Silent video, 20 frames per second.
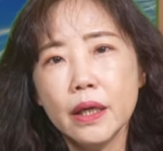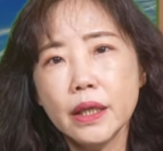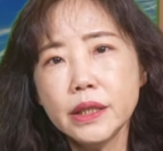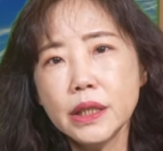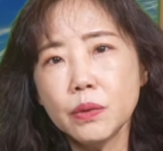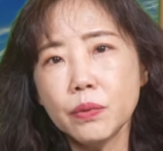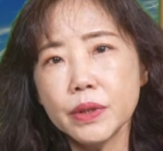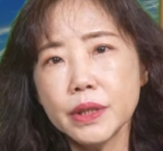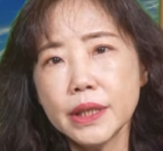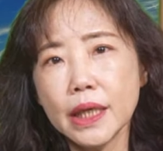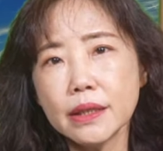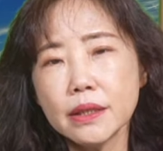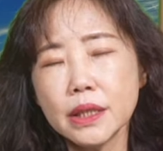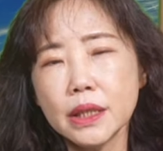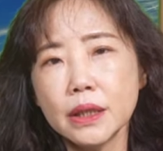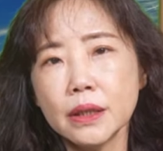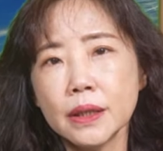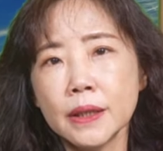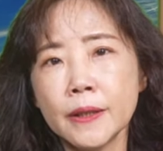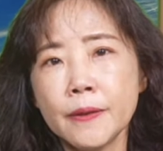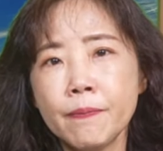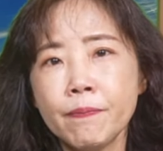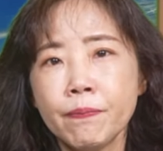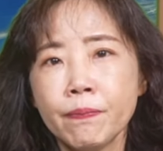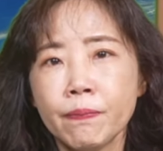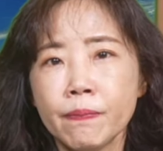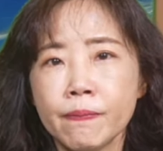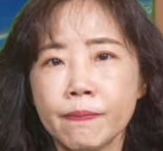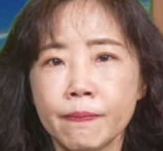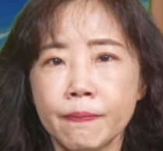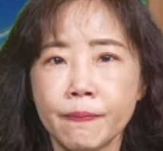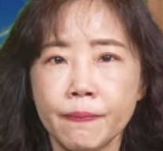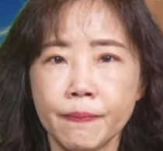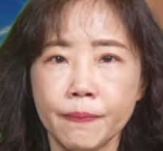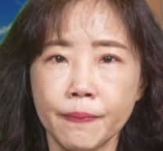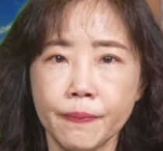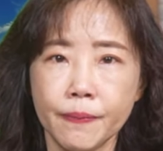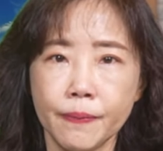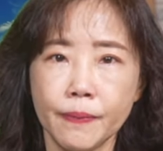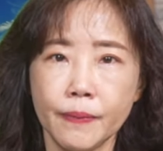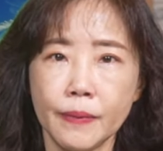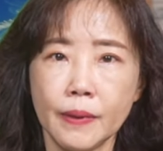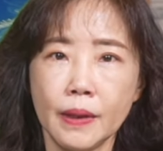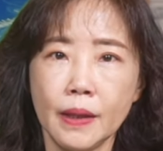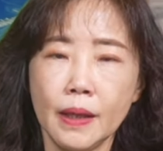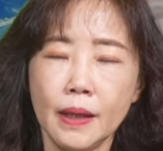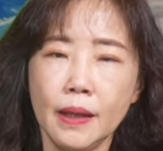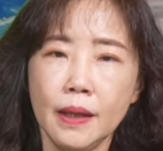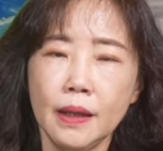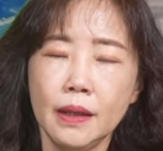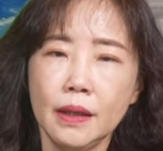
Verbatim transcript: 而且我相信呢，嗯，